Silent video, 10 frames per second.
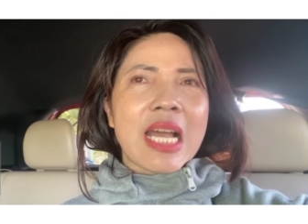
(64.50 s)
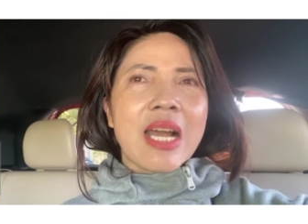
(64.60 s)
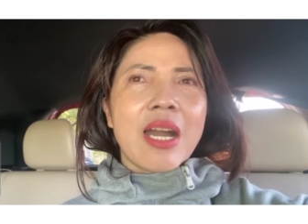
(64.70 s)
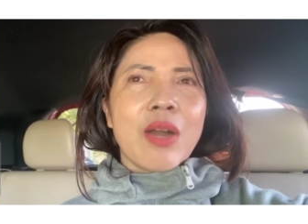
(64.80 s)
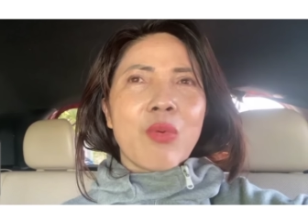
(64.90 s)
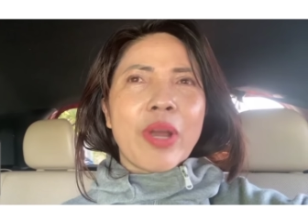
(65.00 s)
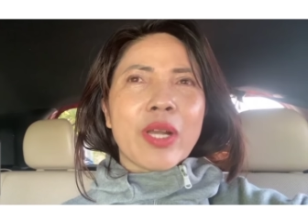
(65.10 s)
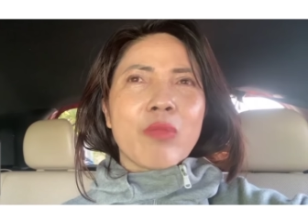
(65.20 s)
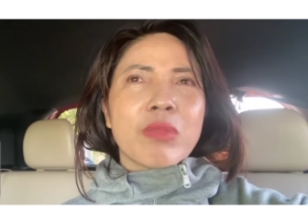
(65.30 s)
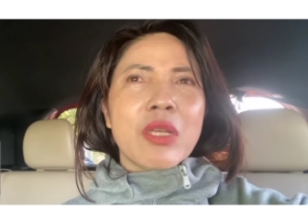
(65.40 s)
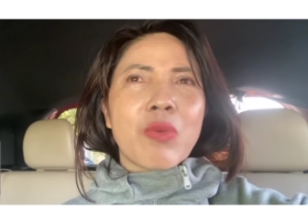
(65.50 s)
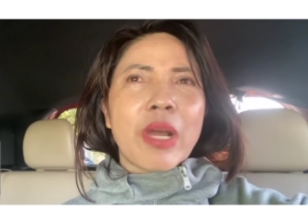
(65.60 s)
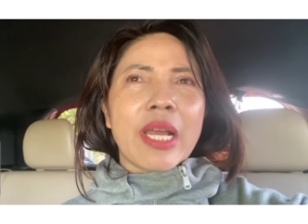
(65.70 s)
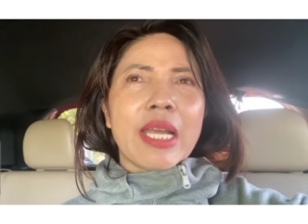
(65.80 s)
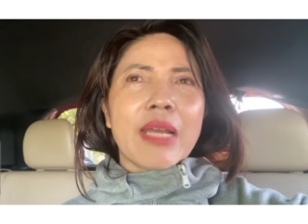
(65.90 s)
dạ, ở ngoài công ty
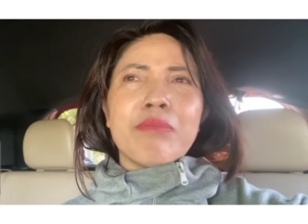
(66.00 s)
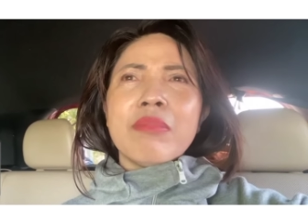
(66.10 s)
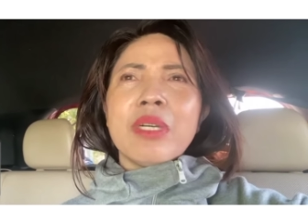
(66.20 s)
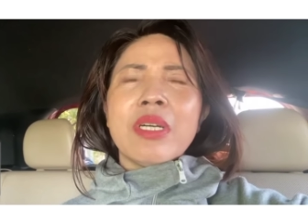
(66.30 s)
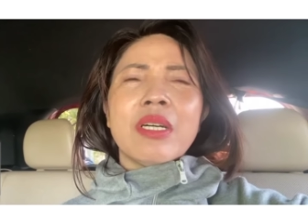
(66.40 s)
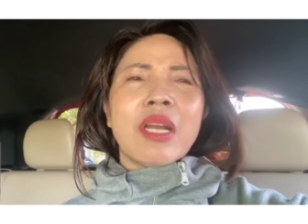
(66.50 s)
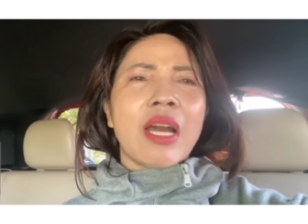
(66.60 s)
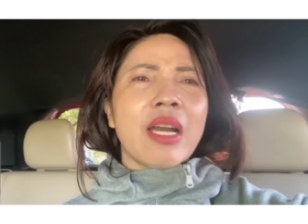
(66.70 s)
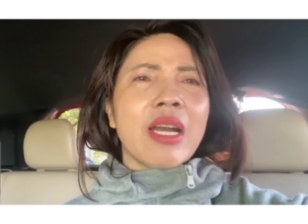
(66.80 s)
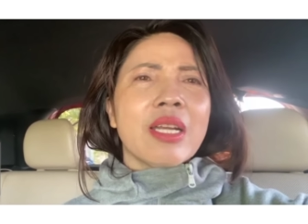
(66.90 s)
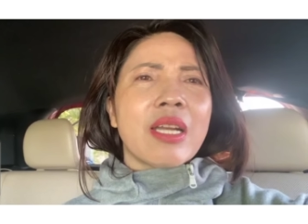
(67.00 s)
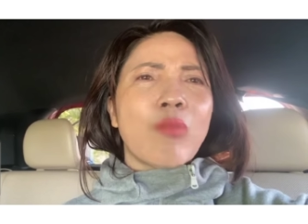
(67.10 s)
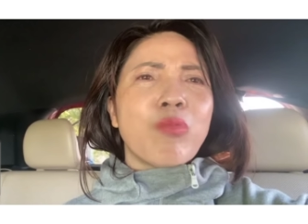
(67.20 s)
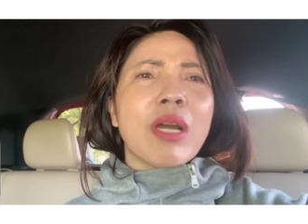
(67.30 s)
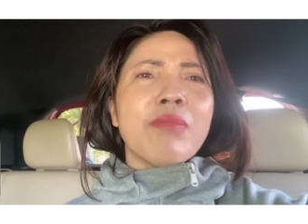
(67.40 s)
của em, ơ, lắng
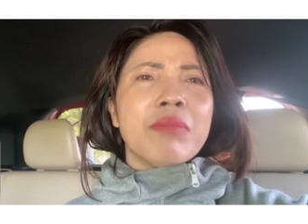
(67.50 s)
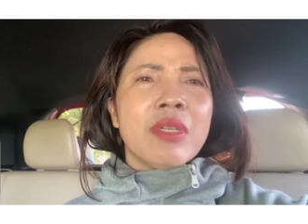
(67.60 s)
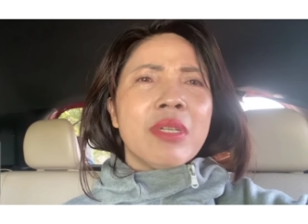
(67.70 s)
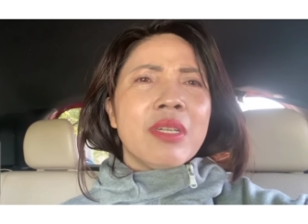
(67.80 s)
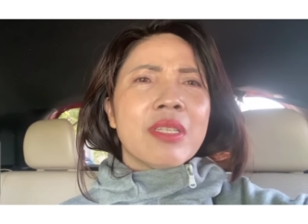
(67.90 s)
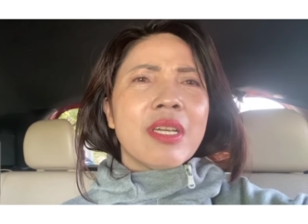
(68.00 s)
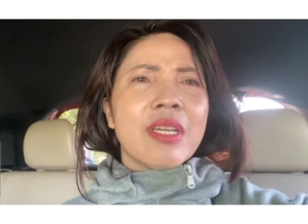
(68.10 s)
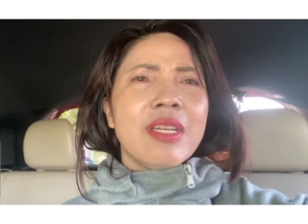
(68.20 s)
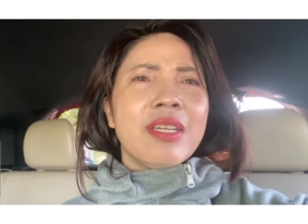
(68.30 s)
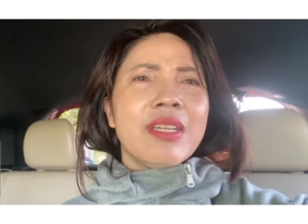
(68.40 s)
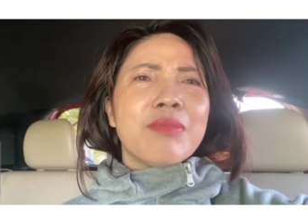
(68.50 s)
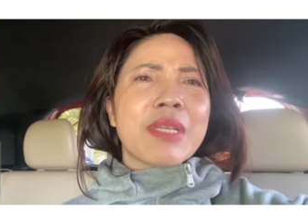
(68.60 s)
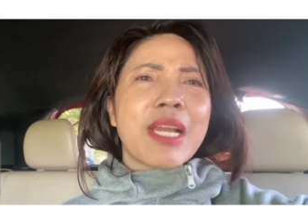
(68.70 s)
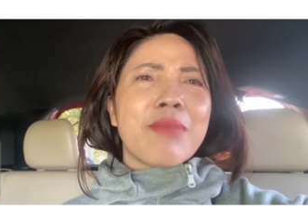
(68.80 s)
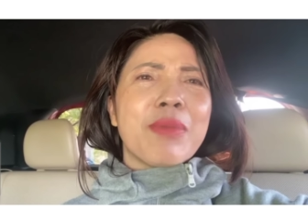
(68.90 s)
nóng lắm, thế
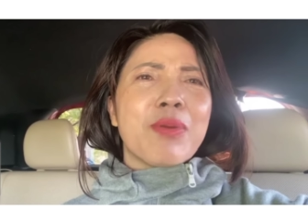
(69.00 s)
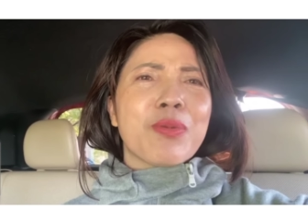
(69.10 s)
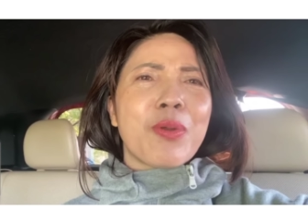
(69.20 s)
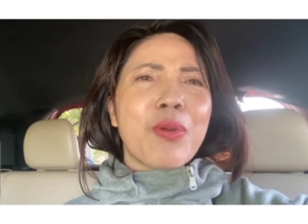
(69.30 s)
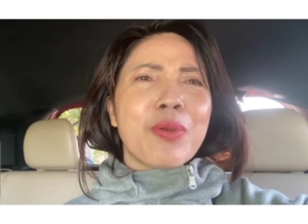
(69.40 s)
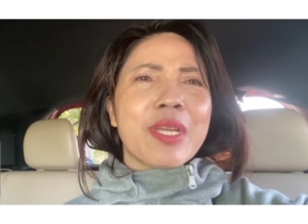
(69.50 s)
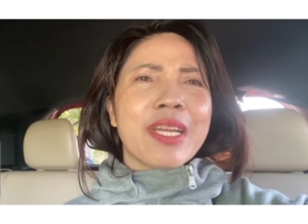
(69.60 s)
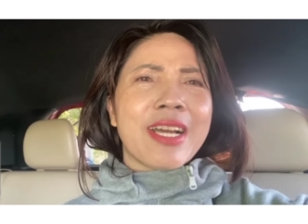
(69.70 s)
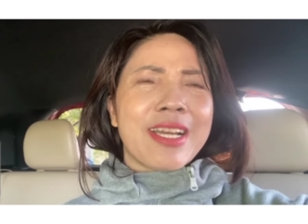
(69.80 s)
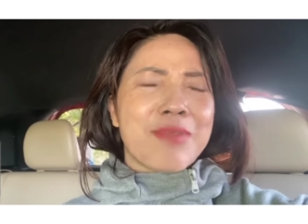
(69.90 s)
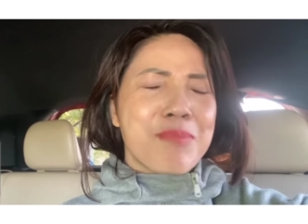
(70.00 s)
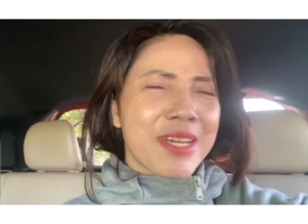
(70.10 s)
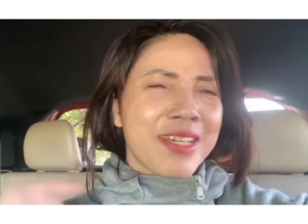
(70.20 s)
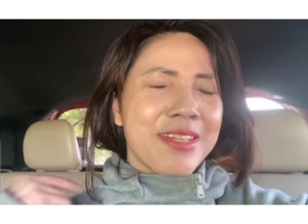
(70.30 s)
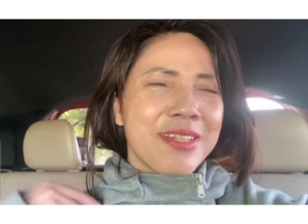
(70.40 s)
đâm ra là em lên ô tô thì là em
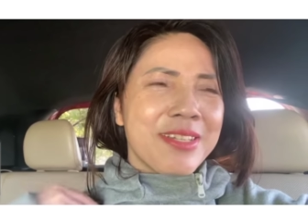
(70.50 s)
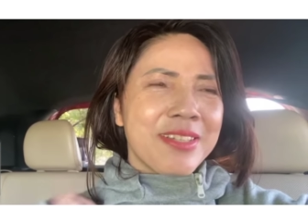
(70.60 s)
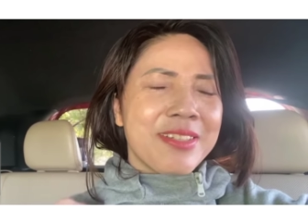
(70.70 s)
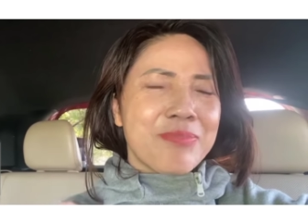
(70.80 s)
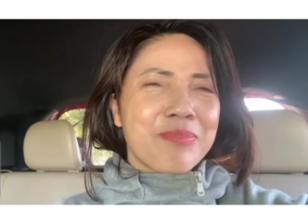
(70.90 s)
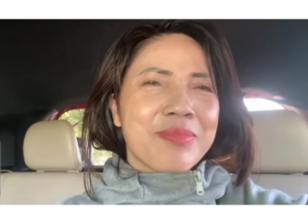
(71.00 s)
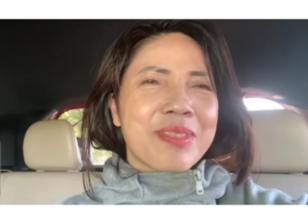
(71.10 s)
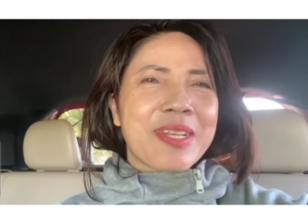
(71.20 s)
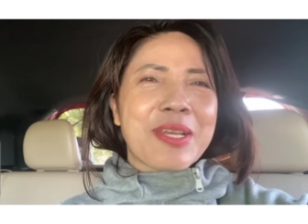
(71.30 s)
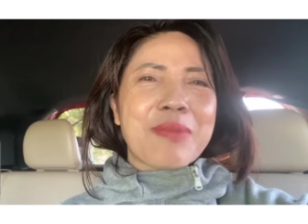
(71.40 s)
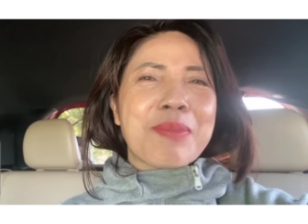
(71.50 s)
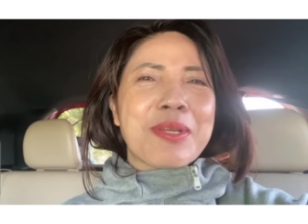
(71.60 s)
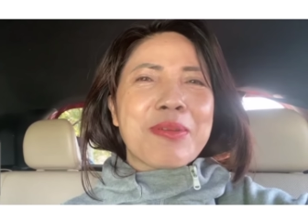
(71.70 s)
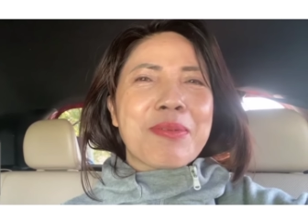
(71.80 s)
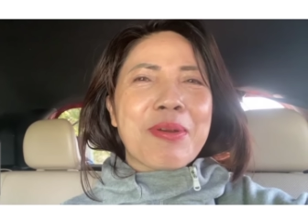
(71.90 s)
mượn cái này em
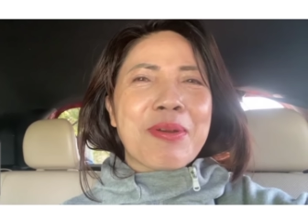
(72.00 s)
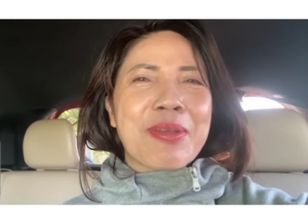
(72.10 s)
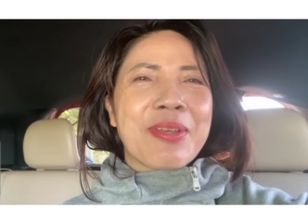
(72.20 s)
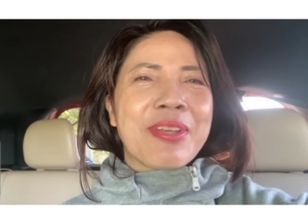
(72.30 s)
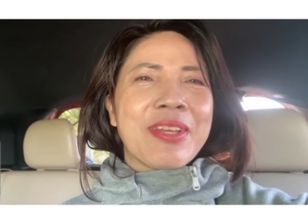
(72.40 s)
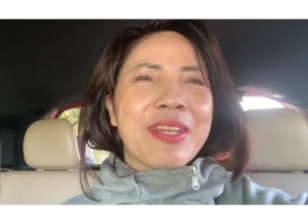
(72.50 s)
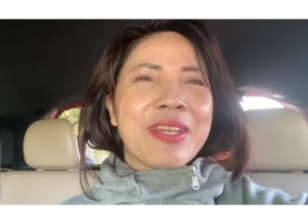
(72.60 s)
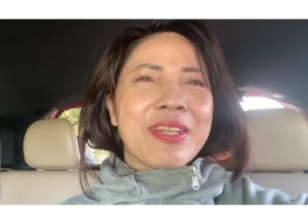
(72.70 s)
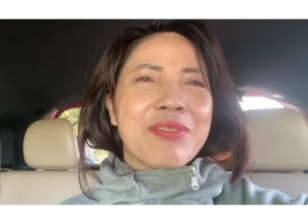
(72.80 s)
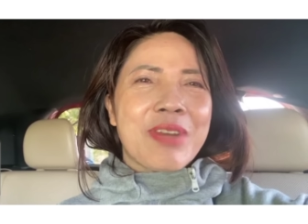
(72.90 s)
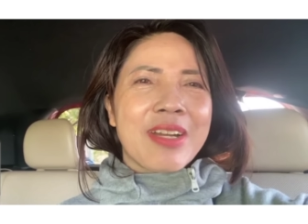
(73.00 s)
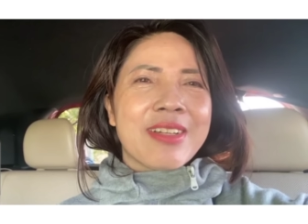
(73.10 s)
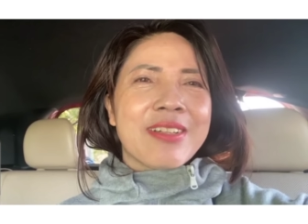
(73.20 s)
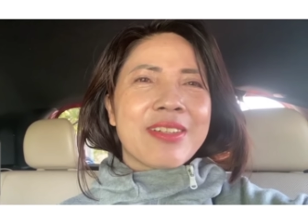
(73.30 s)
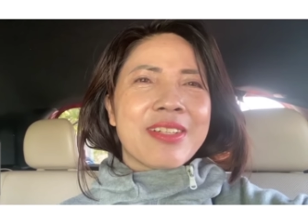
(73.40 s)
lên em ngồi. Là à, Và
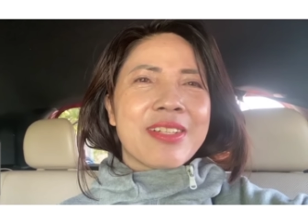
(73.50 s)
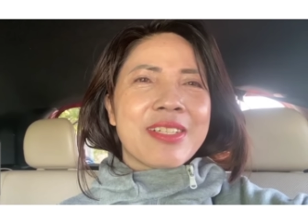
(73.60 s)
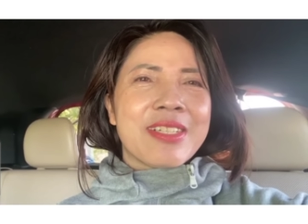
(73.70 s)
thôi được rồi,